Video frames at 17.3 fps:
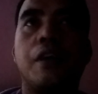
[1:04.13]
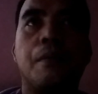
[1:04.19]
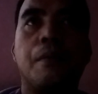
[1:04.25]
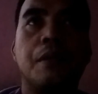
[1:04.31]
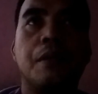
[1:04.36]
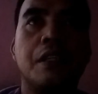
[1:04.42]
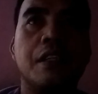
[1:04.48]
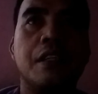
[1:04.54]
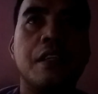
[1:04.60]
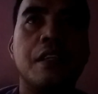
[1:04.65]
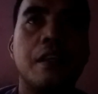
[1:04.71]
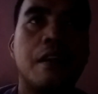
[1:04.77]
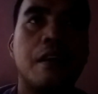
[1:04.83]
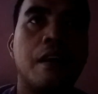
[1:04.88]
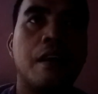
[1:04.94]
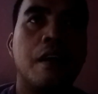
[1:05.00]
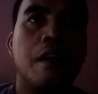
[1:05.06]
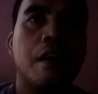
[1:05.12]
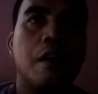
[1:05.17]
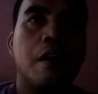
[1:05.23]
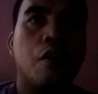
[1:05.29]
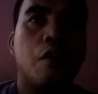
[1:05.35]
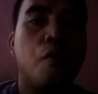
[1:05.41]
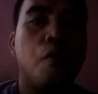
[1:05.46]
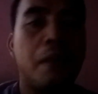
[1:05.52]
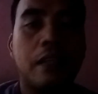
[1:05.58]
yang menyindir
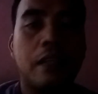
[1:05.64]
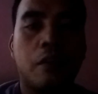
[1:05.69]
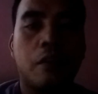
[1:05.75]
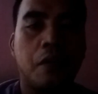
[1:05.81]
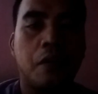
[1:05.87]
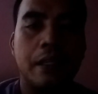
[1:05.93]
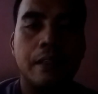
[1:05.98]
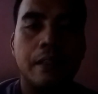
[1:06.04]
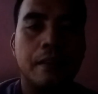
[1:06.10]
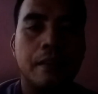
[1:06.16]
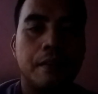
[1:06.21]
umat Katolik.